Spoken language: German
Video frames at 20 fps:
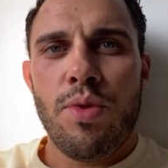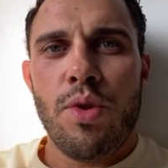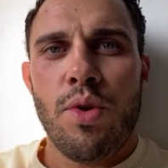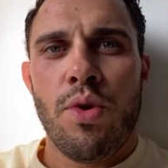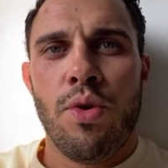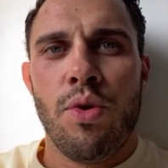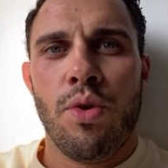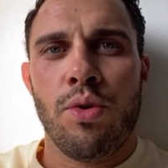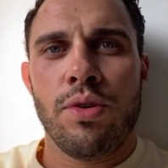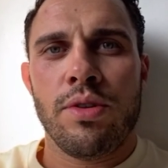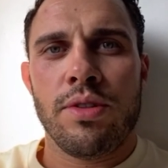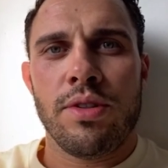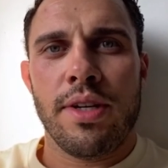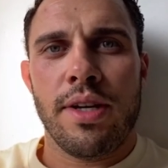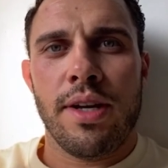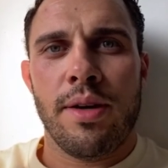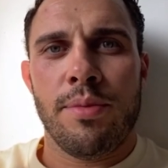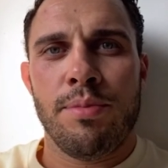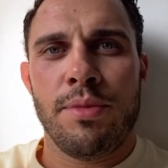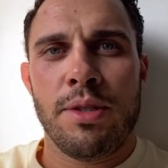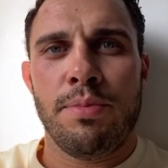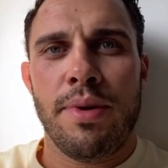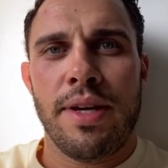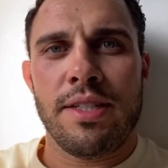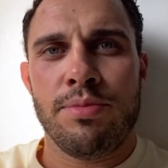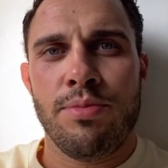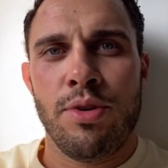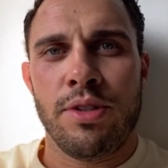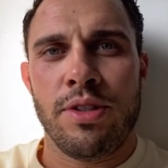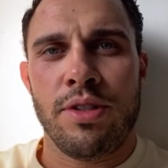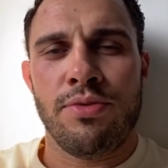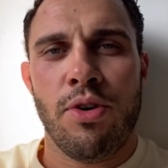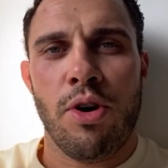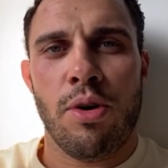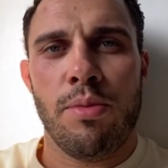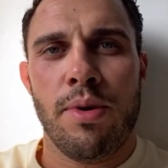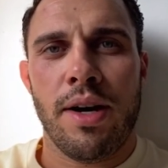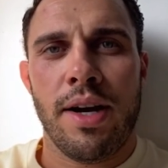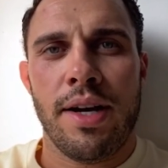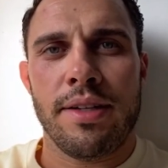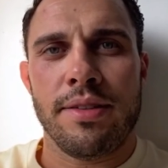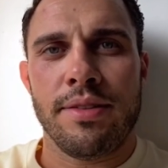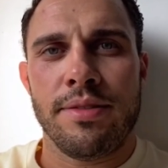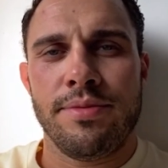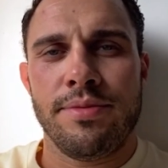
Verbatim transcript: und äh, mich bestmöglich vorbereiten.